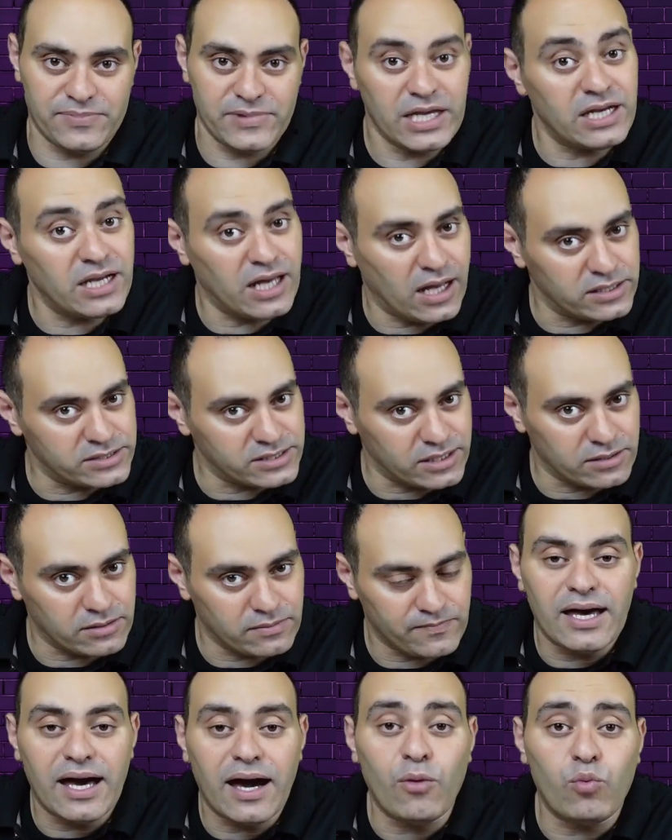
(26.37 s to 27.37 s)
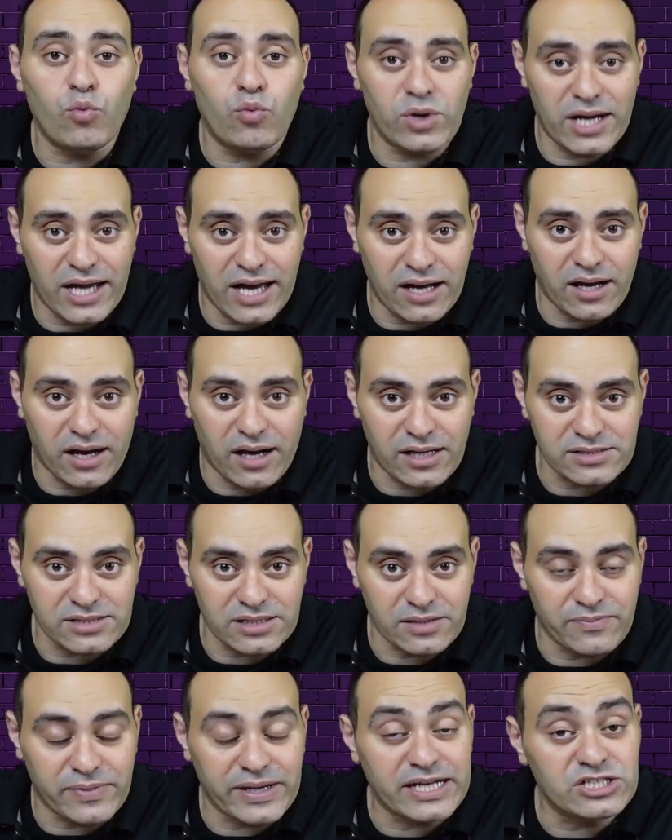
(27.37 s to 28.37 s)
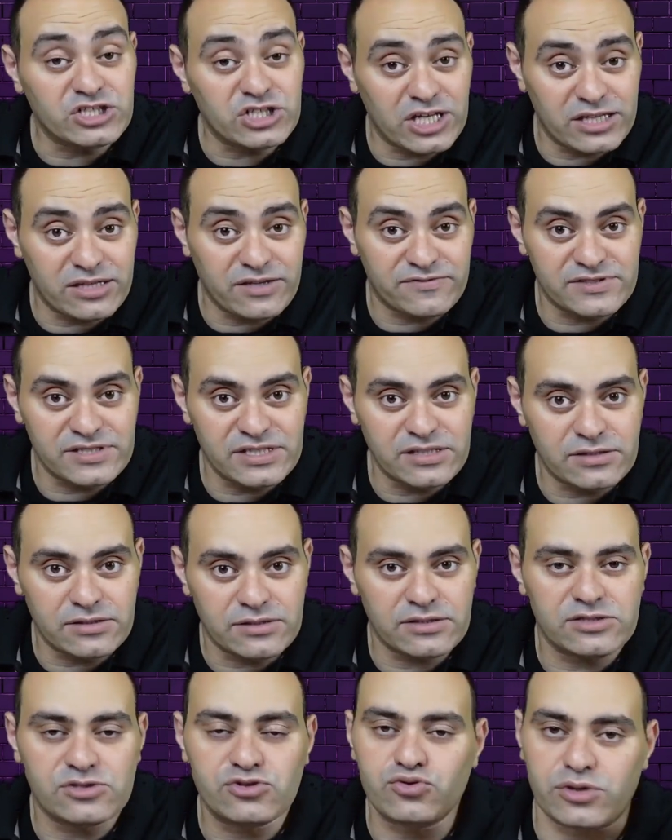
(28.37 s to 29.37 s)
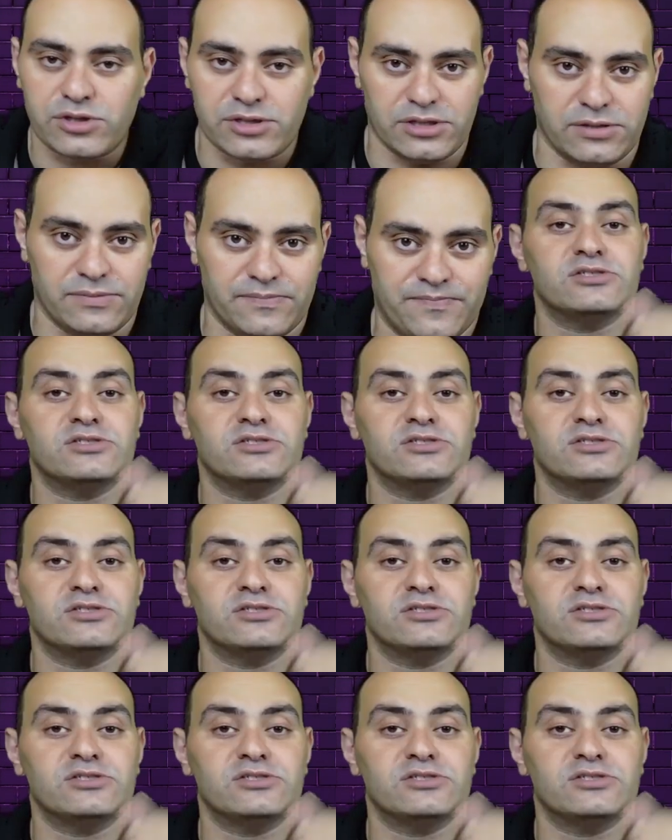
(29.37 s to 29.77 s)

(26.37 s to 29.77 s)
ايه اللي حصل اول حاجه حصلت ما كانش ليها تفسير الصوره دي